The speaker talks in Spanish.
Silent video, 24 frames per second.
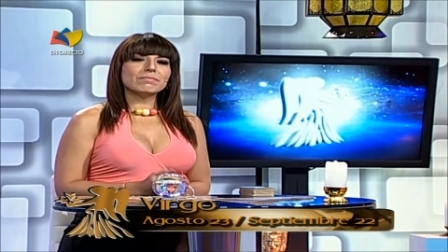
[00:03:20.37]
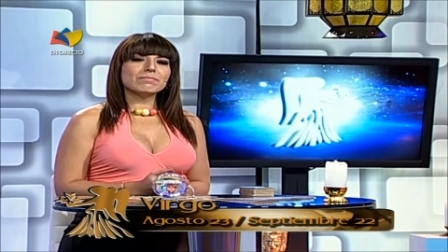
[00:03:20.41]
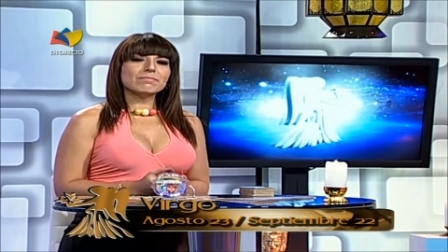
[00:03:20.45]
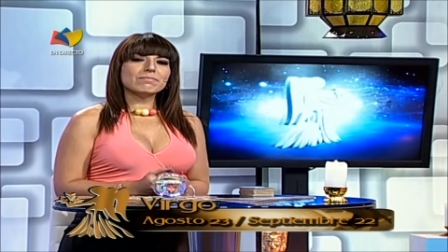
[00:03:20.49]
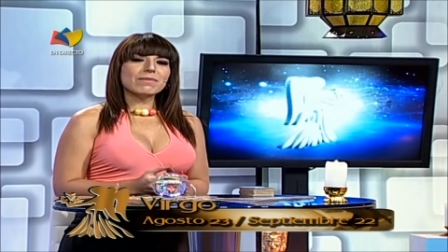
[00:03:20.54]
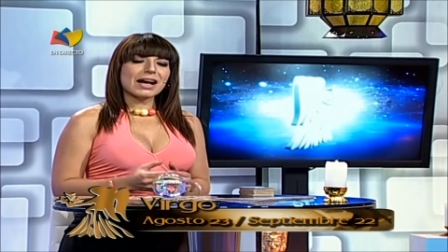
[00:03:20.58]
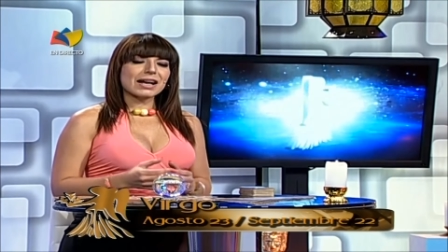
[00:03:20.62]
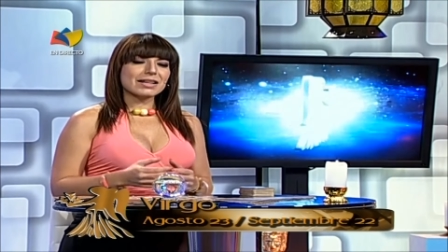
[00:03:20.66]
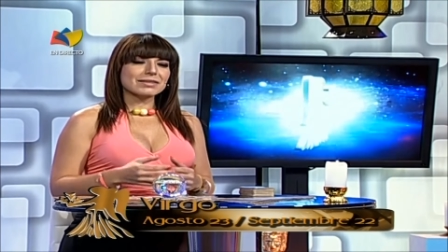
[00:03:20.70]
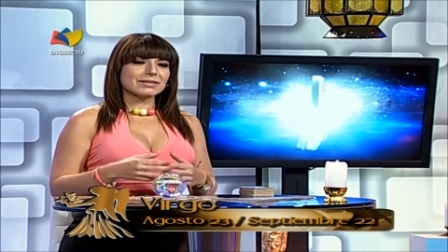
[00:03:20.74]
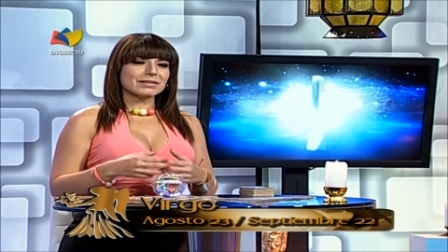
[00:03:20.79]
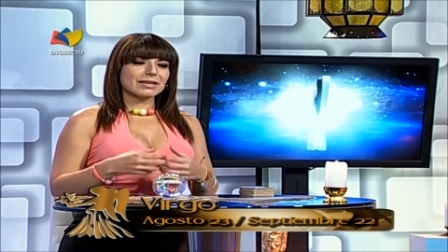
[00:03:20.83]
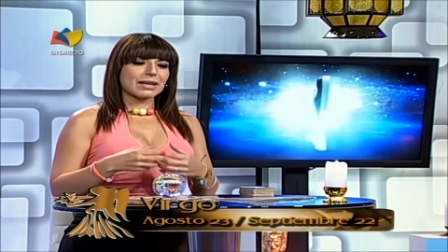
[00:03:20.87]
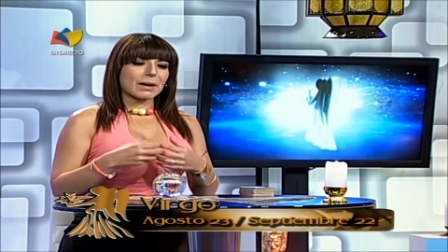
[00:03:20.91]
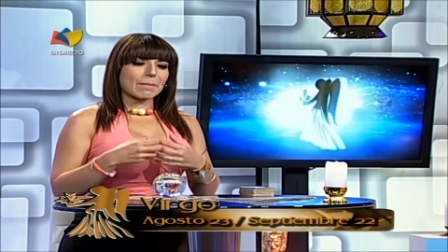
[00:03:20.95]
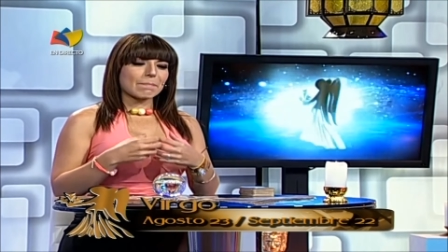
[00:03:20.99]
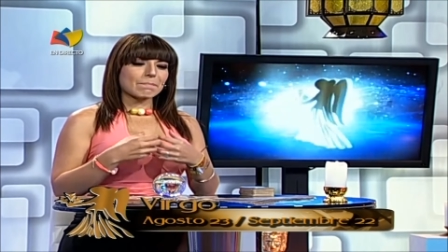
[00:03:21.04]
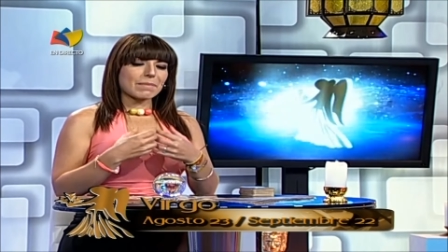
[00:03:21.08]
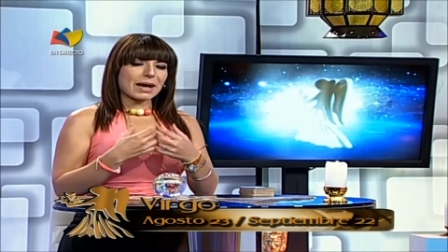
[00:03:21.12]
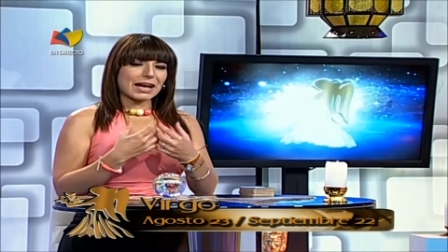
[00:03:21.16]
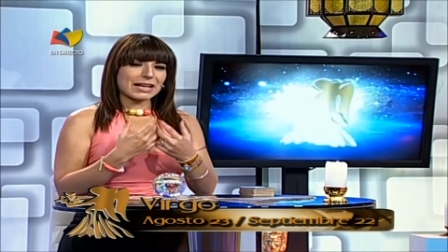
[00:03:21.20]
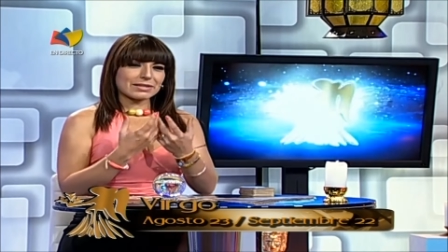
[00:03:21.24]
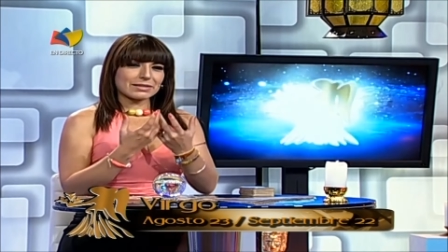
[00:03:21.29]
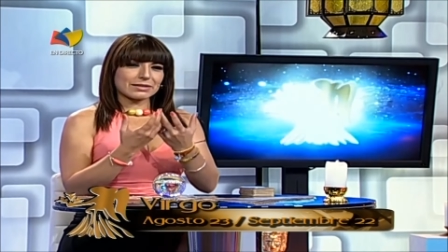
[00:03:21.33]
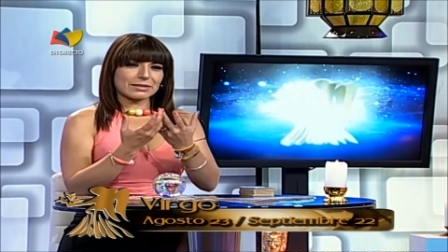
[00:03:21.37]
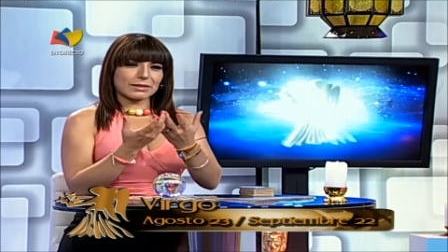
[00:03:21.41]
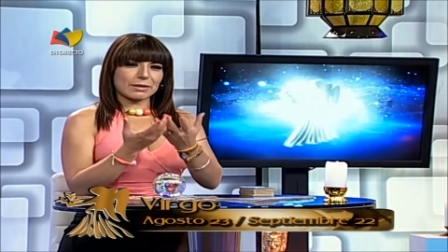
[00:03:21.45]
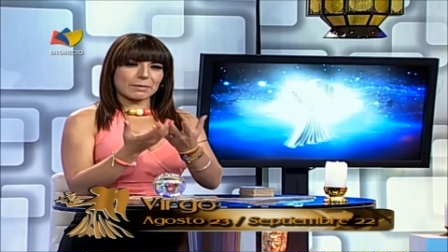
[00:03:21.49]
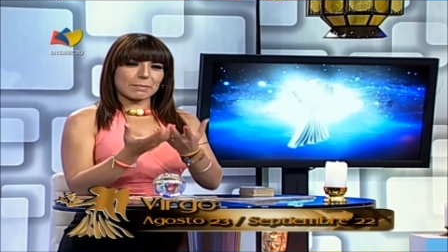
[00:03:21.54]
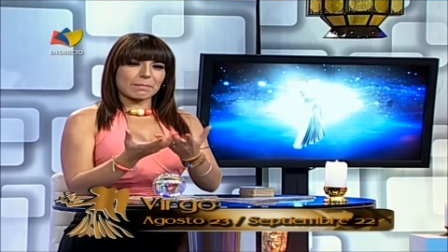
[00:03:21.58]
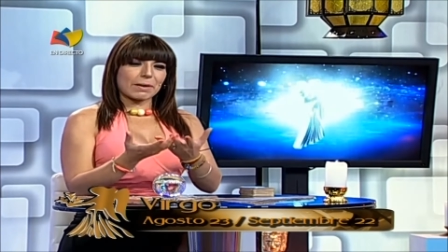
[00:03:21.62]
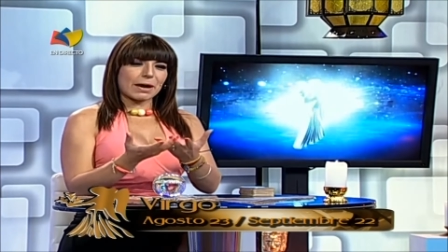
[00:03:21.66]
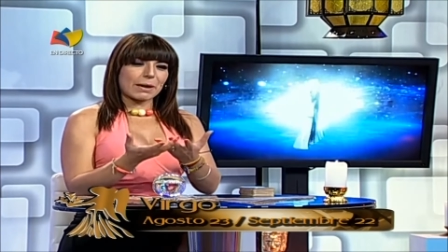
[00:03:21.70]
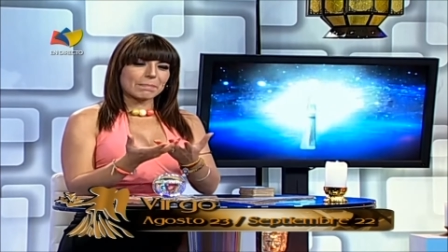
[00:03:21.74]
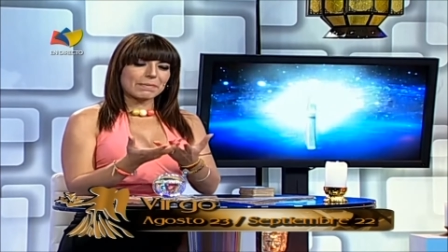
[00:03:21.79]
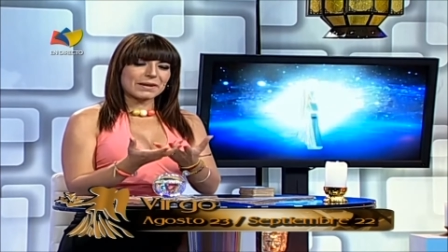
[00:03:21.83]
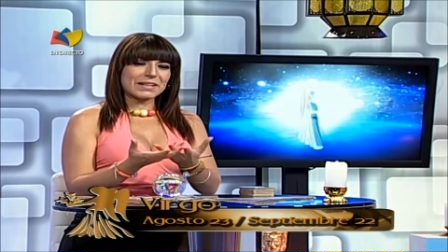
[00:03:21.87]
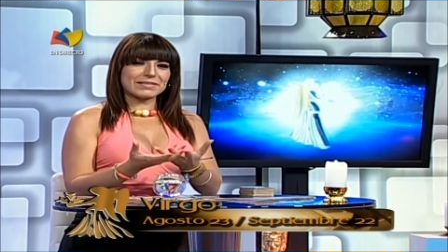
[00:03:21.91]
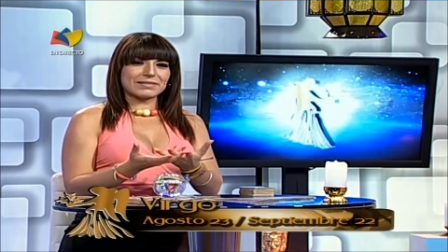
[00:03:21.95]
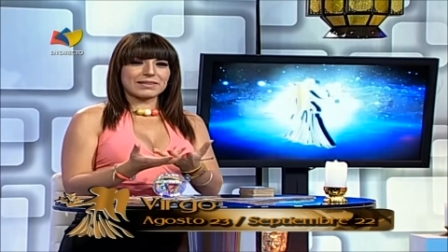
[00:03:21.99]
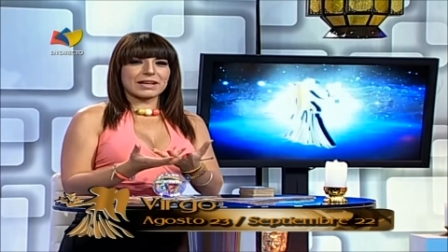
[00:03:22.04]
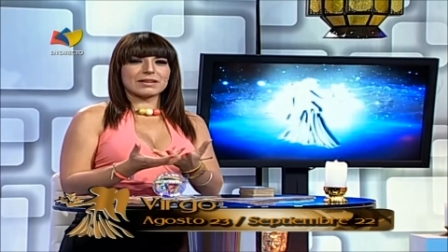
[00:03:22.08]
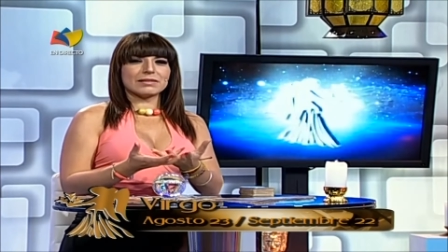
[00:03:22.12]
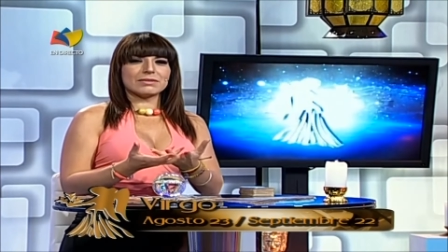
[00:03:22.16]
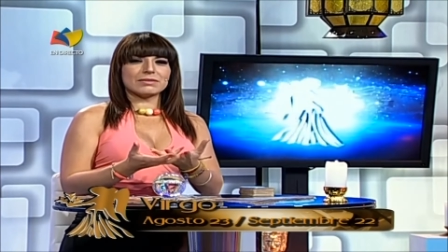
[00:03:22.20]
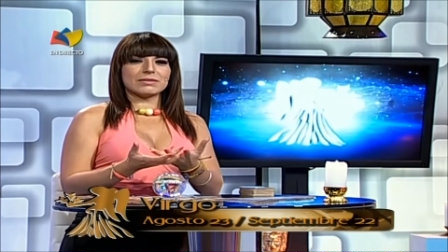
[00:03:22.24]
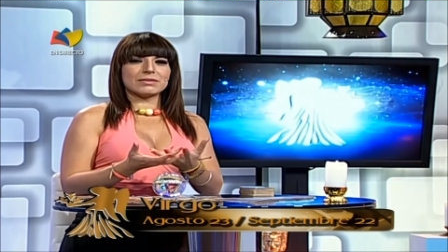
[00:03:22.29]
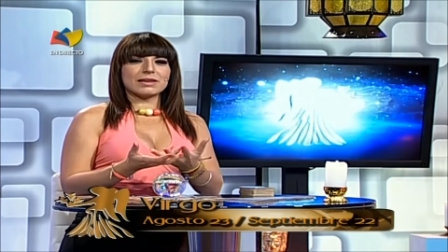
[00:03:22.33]
más, más, más
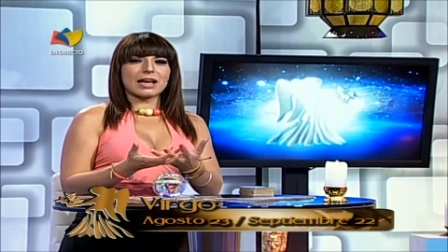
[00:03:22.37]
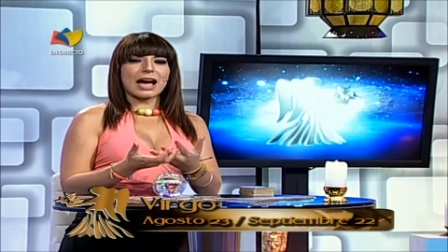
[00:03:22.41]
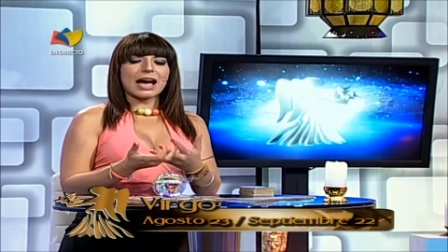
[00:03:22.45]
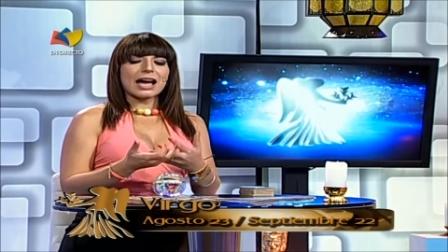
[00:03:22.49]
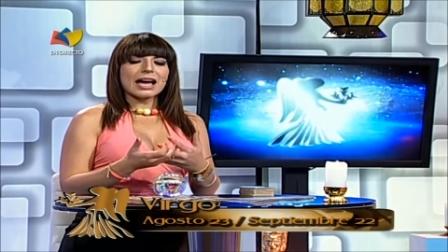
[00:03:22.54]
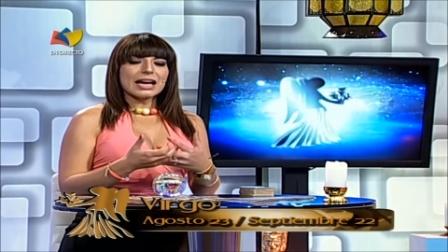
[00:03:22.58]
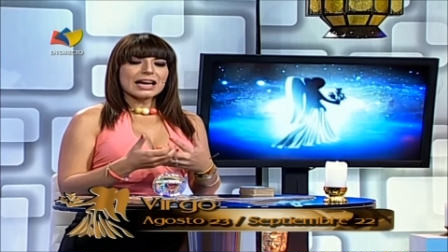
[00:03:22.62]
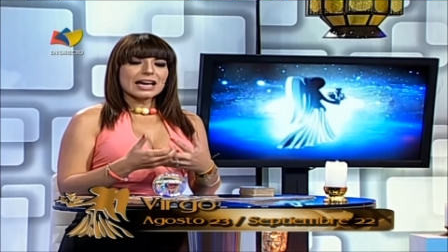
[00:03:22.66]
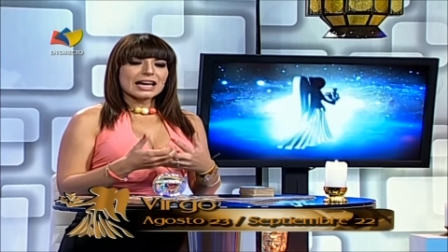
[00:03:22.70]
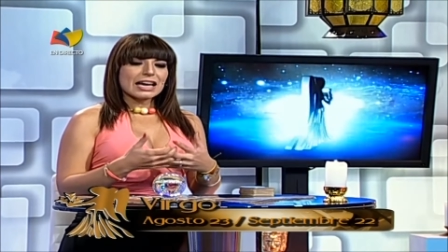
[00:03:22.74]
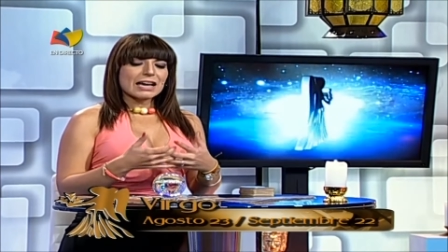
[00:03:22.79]
presencia